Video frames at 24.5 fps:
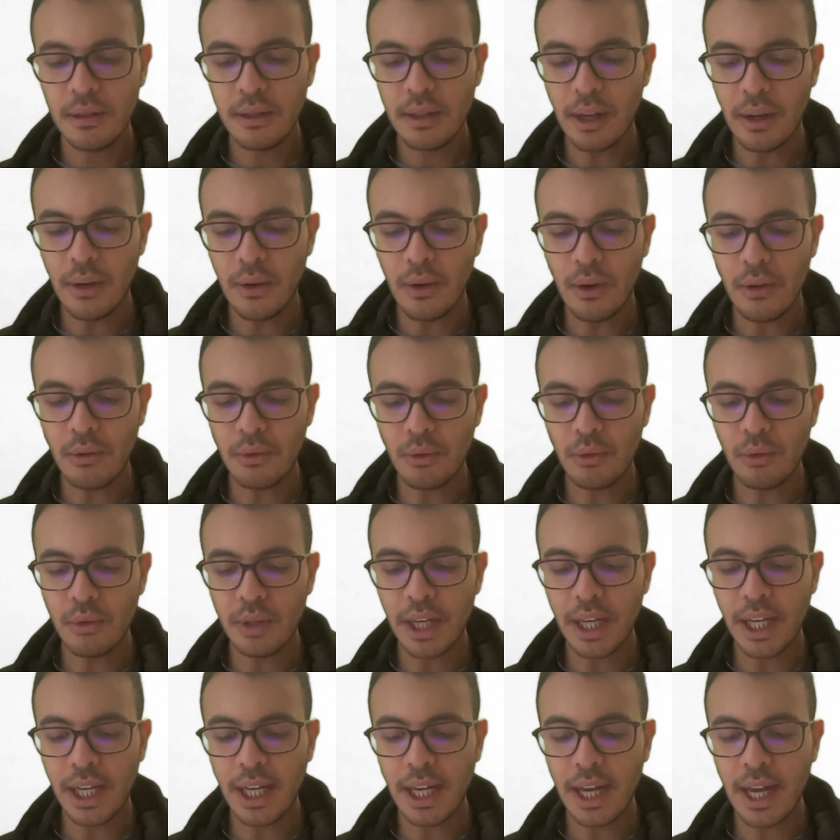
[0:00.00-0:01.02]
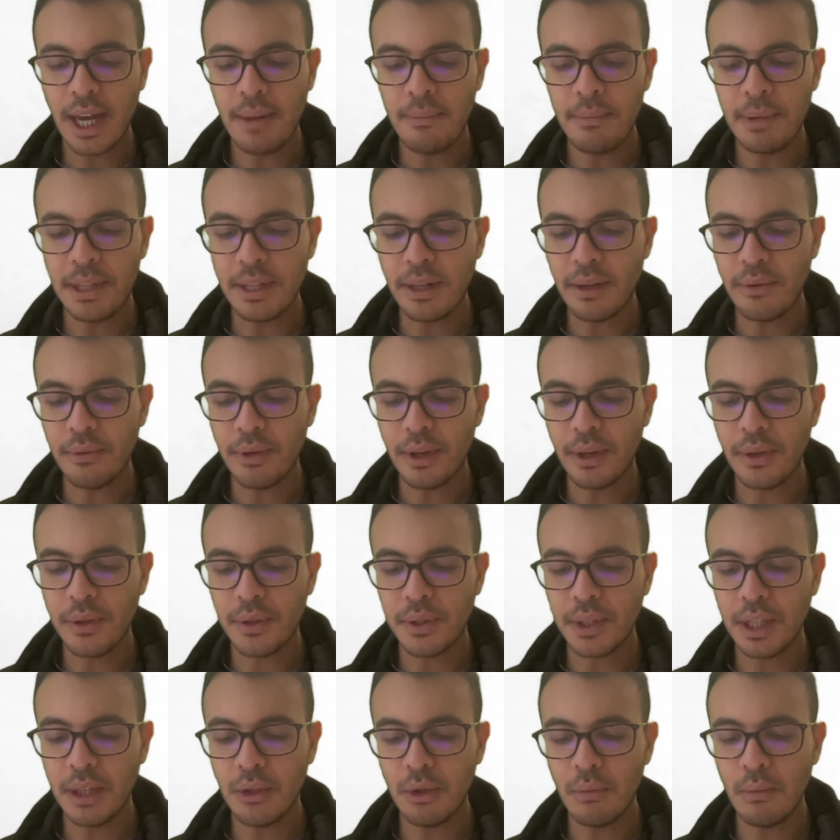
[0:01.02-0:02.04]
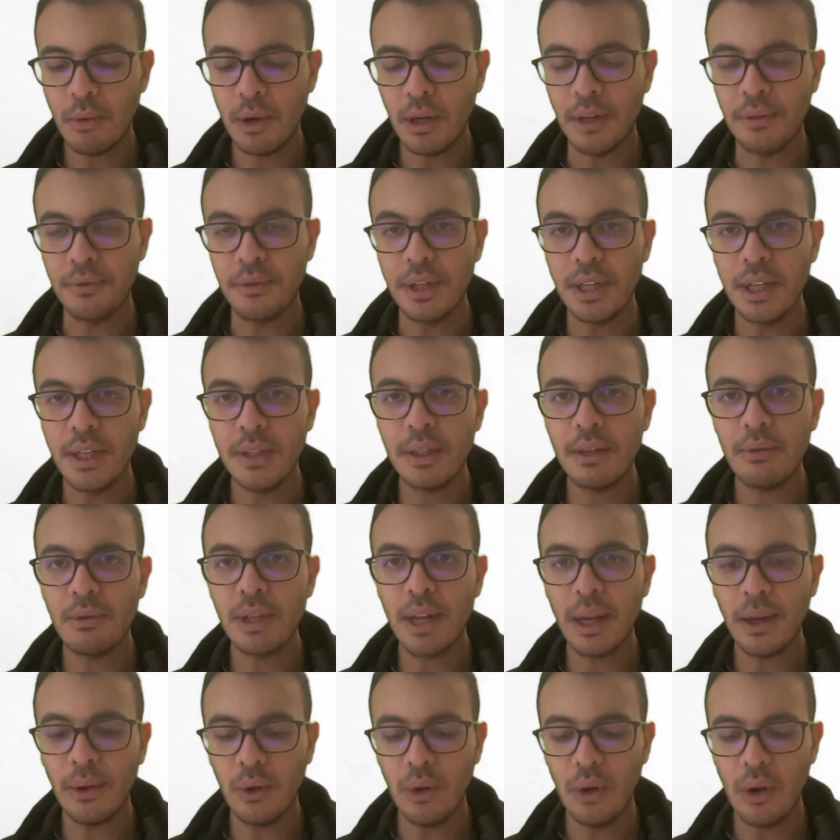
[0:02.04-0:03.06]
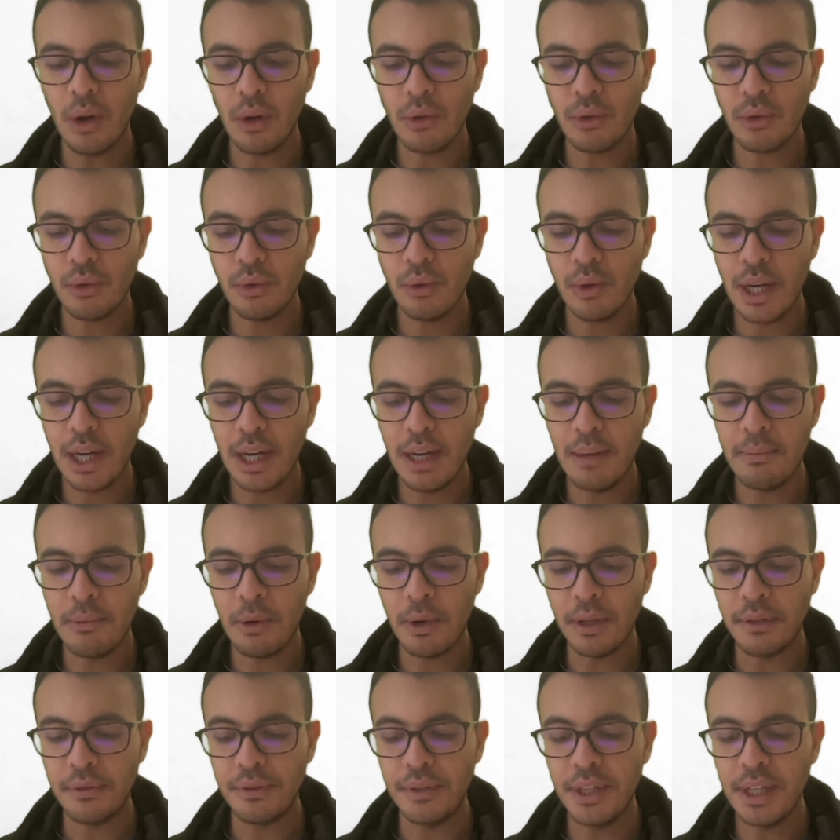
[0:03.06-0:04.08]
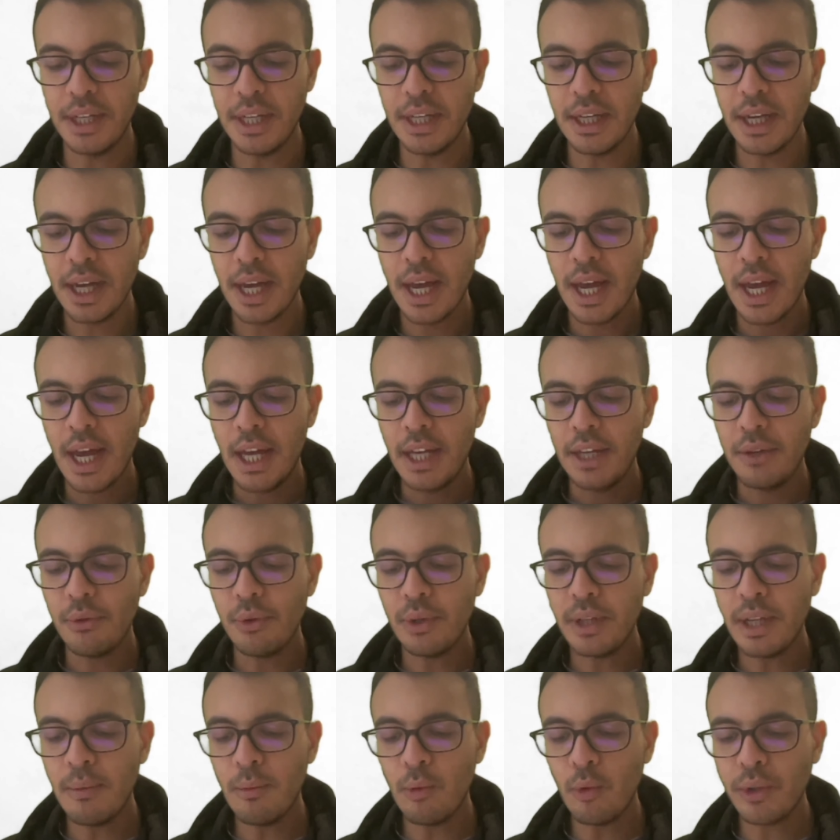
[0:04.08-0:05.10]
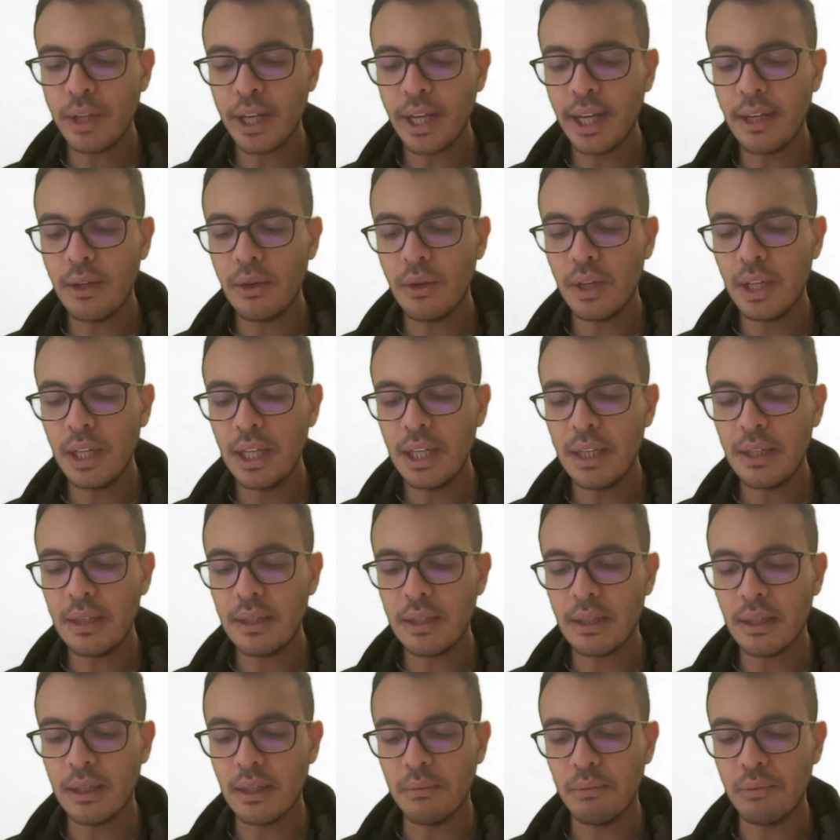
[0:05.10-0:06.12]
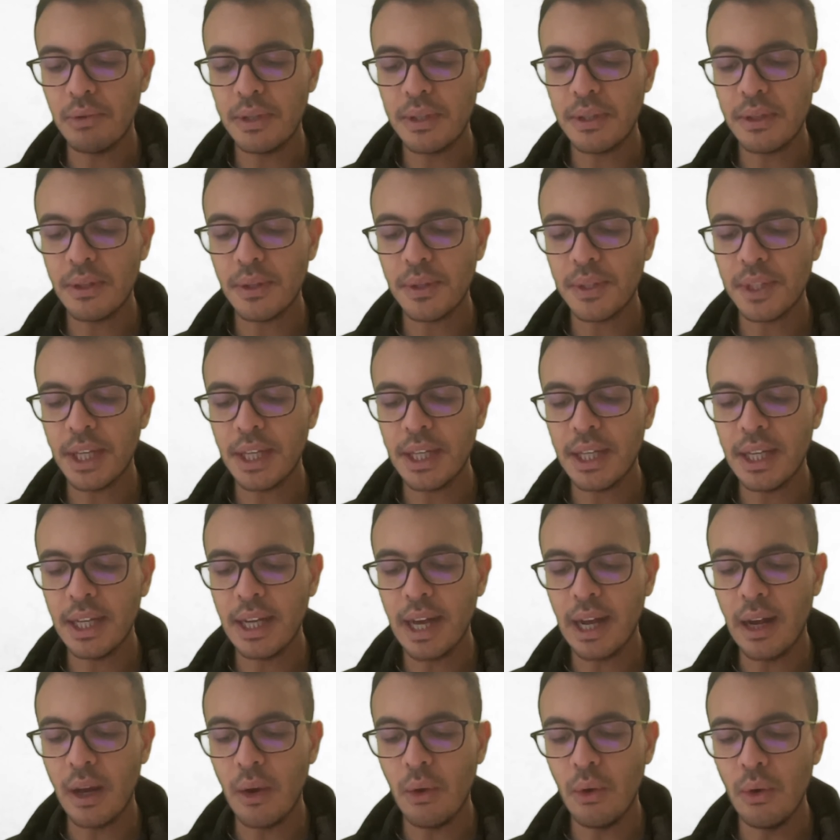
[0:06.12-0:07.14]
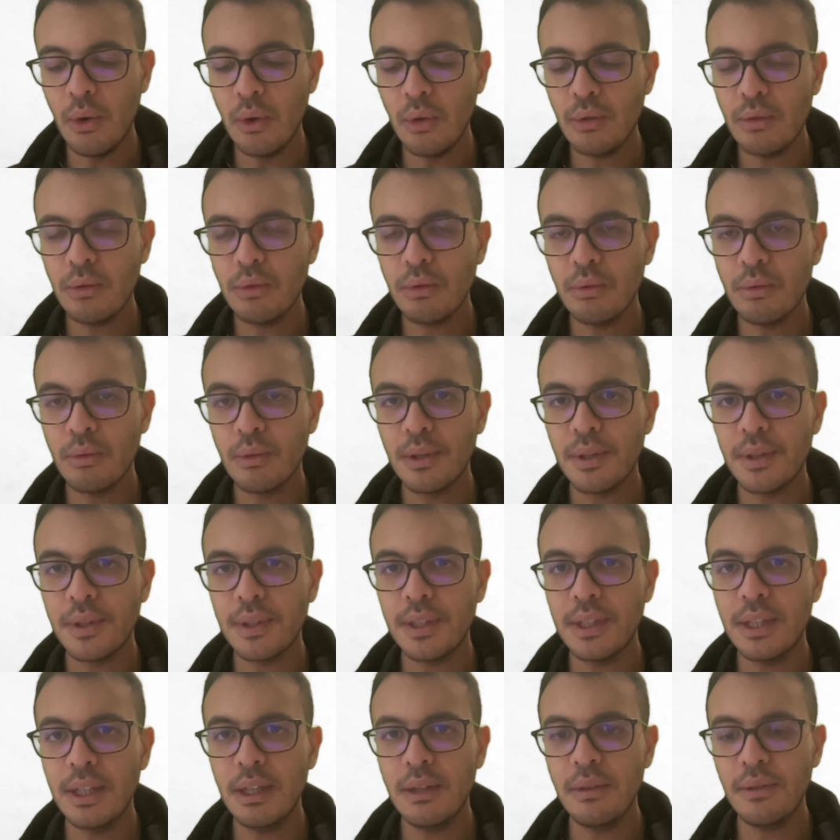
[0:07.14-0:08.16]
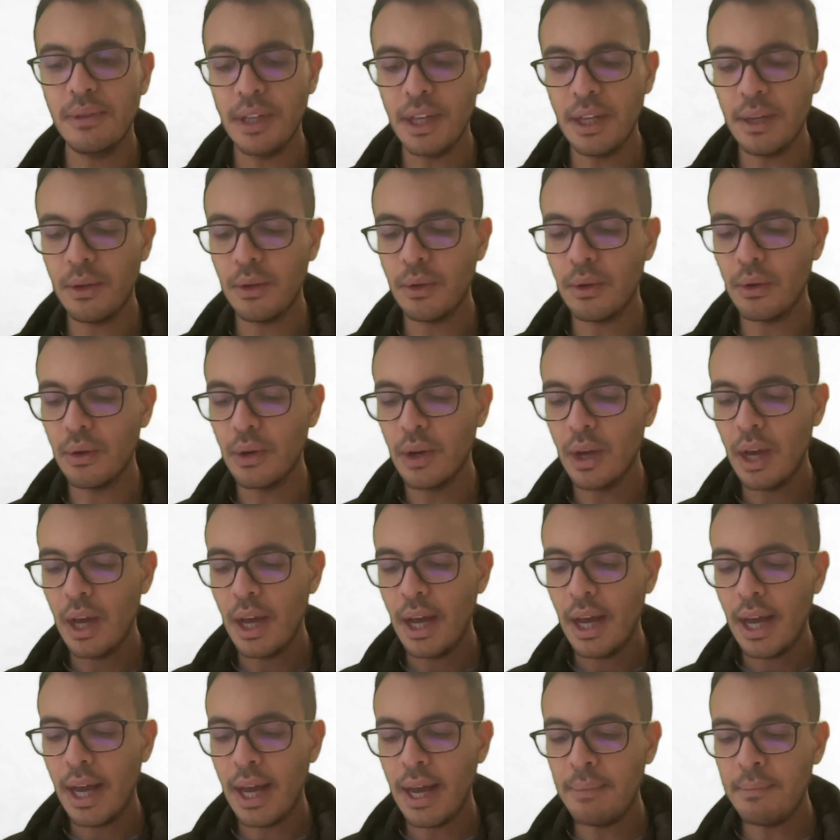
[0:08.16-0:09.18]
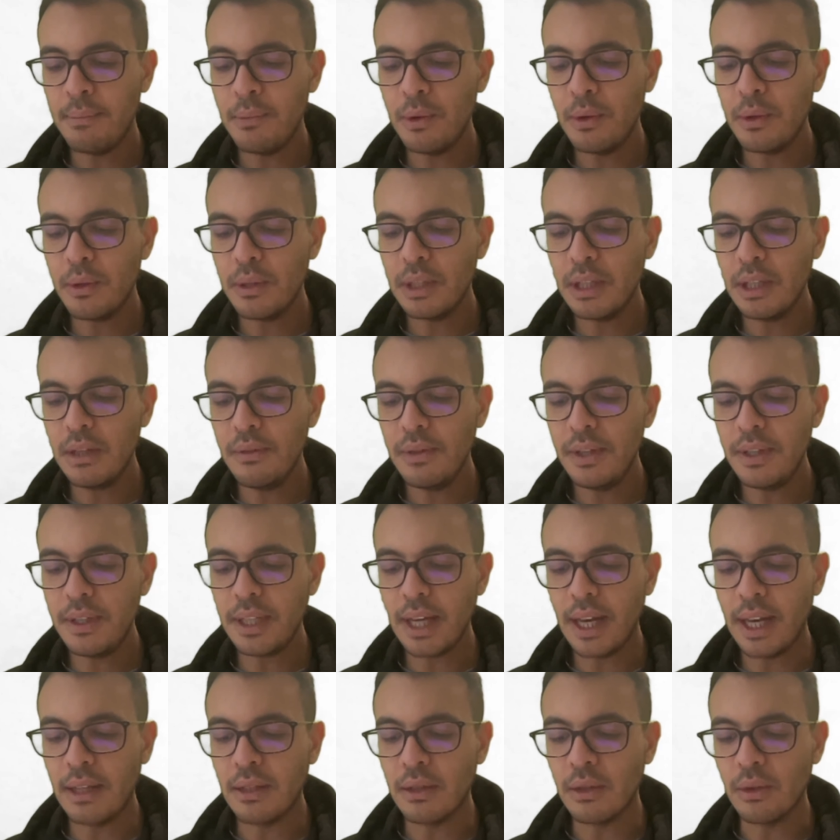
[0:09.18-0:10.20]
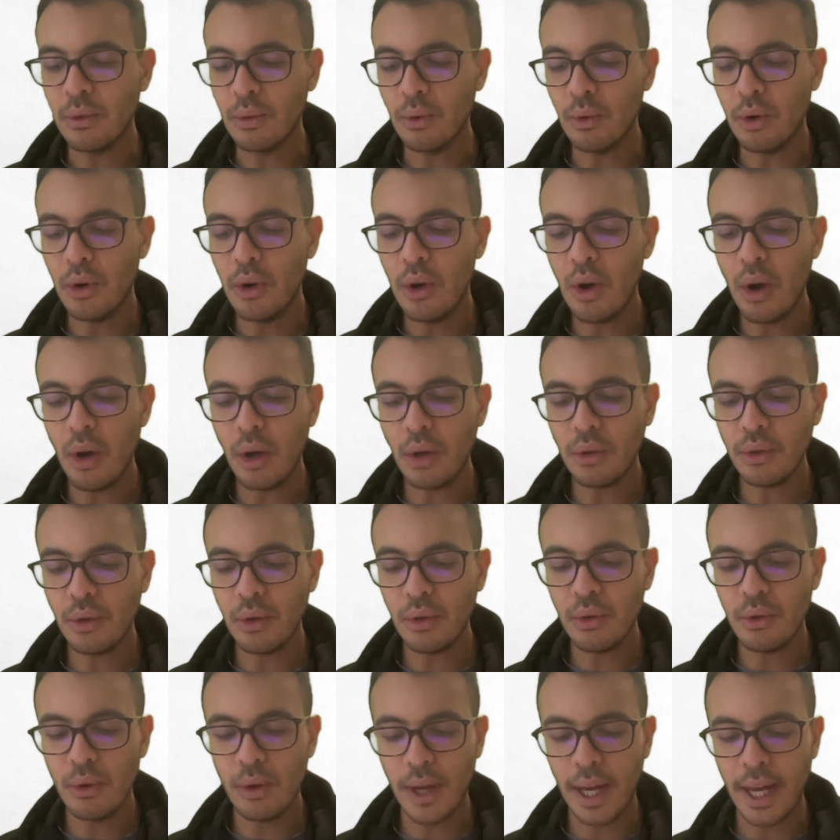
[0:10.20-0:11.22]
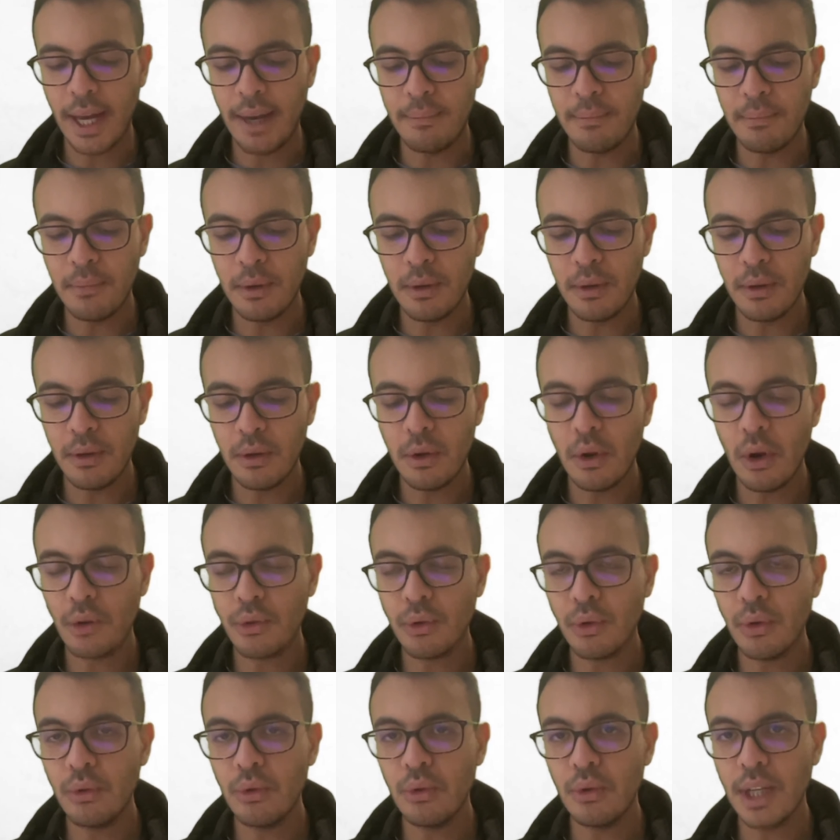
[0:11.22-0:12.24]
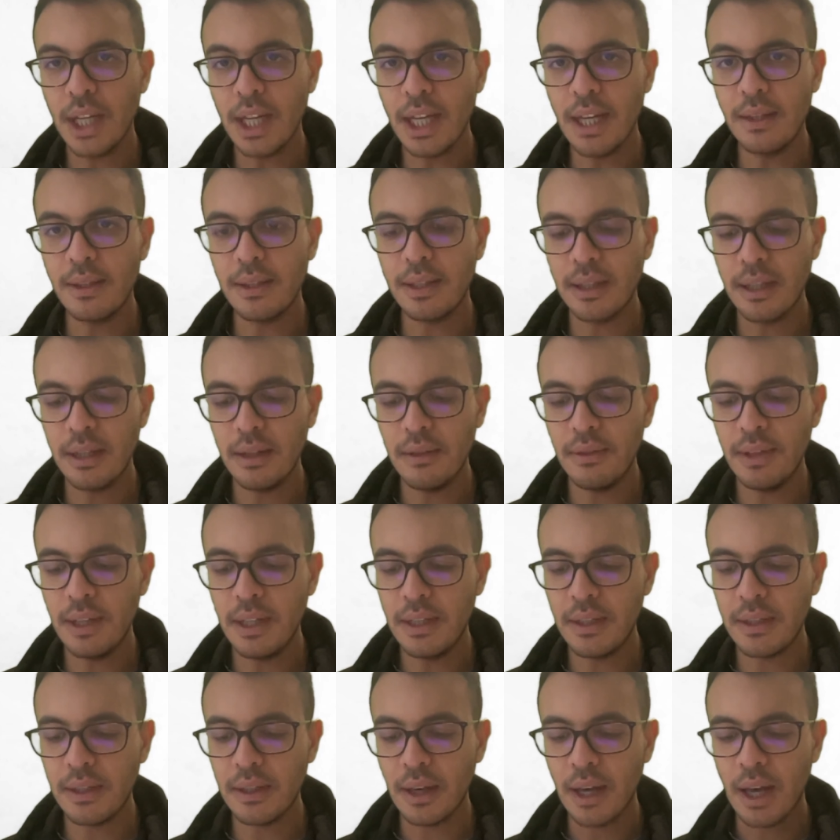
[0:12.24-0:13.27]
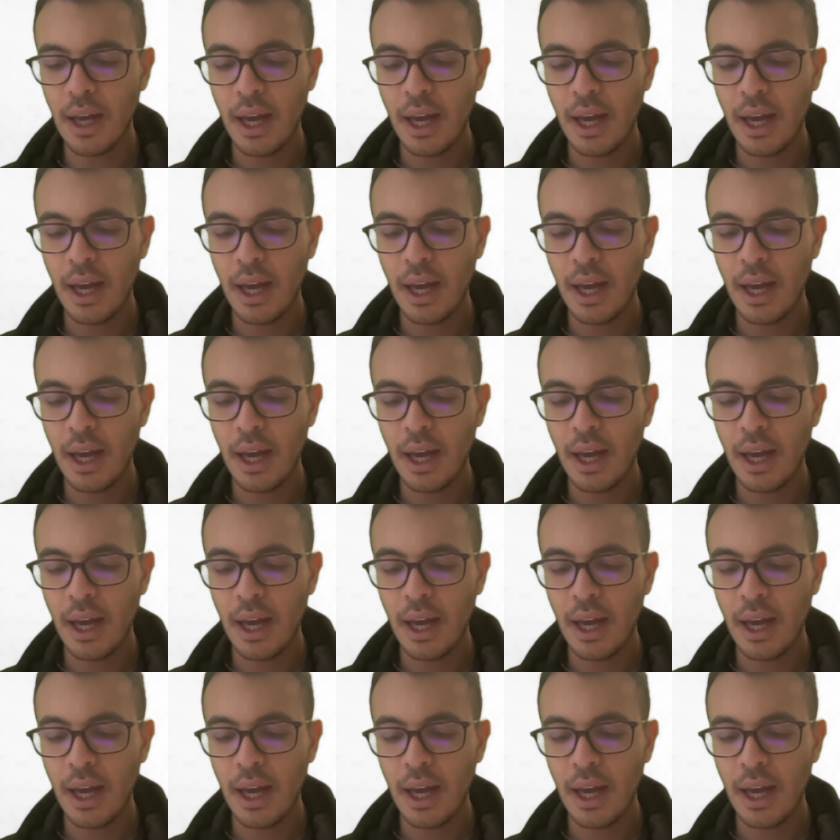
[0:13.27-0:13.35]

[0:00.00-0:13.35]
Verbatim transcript: D'accord Donc on écrit m est inférieur strictement à l'infini, ça veut dire que l'ordre de l'élément est fini. Il faut démontrer que x puissance n égale e, donc signifie que m divise n. Donc l'ordre de m, l'ordre de x divise